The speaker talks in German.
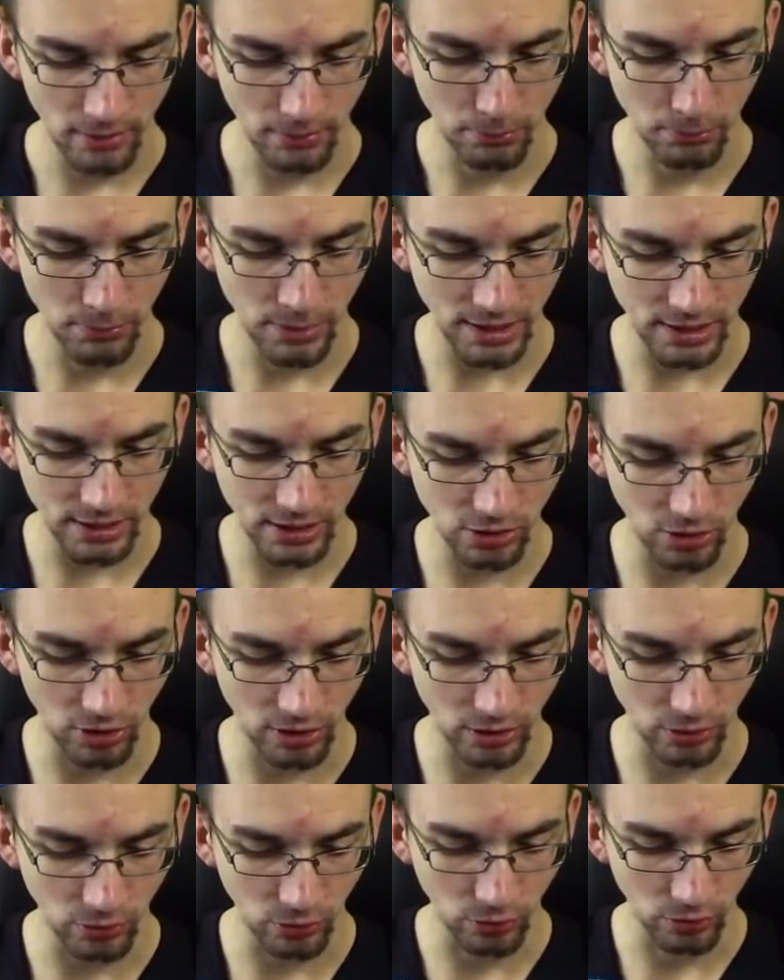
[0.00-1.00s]

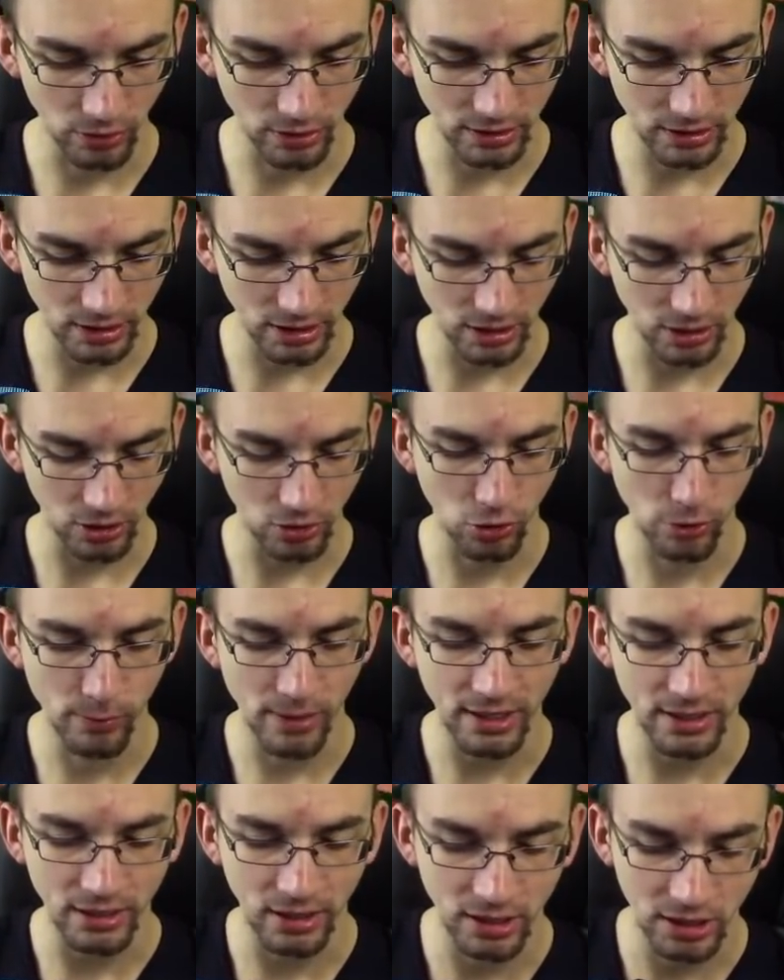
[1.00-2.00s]
Metzon und äh,
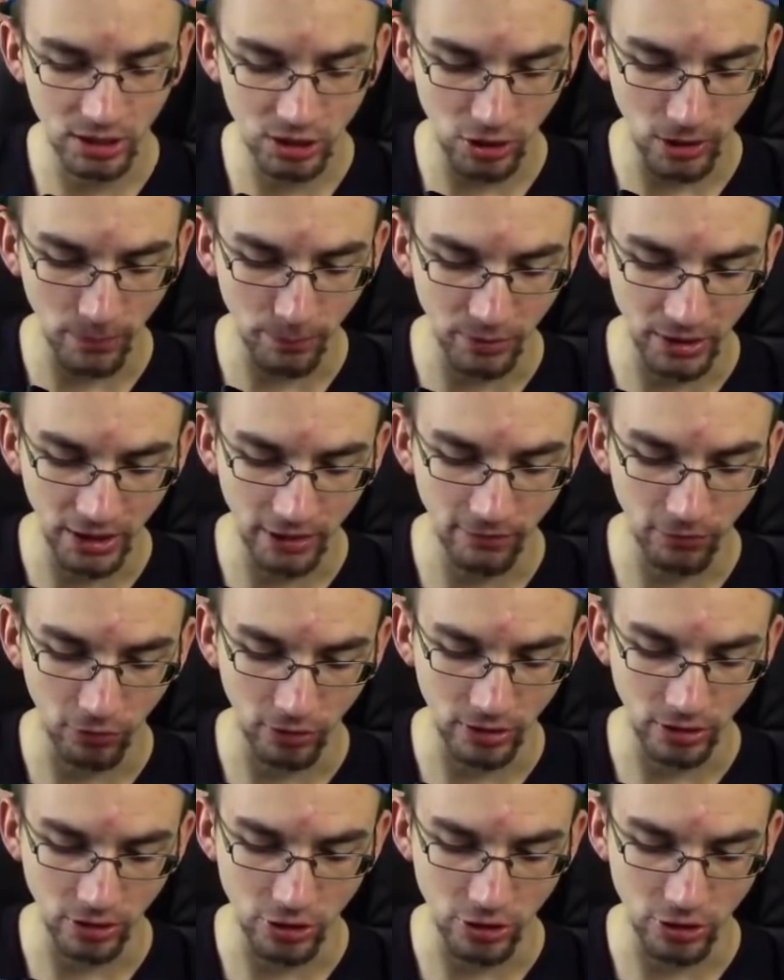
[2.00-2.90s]
Roman Zopnin von